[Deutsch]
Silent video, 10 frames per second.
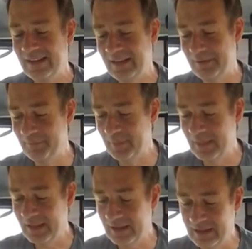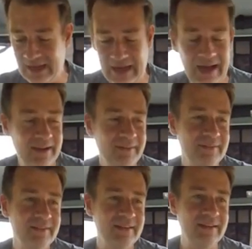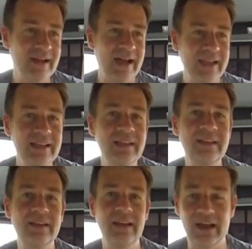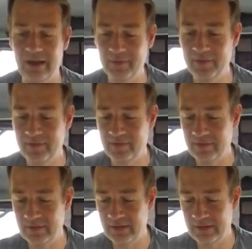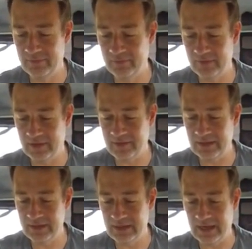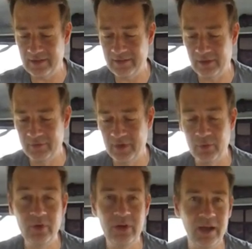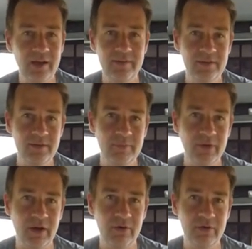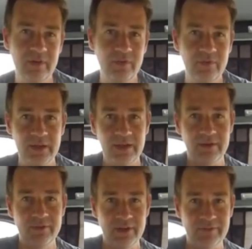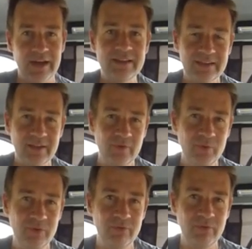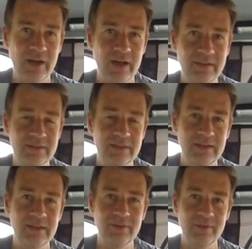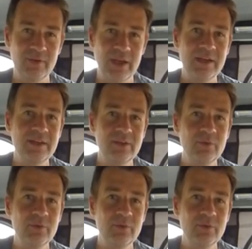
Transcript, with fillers: Ähm, ja, eigentlich habe ich es ähm, tatsächlich erst auf der Rückreise gebraucht. Also wenn ihr dann wieder weiter nach Süden fahrt ja, und so Ende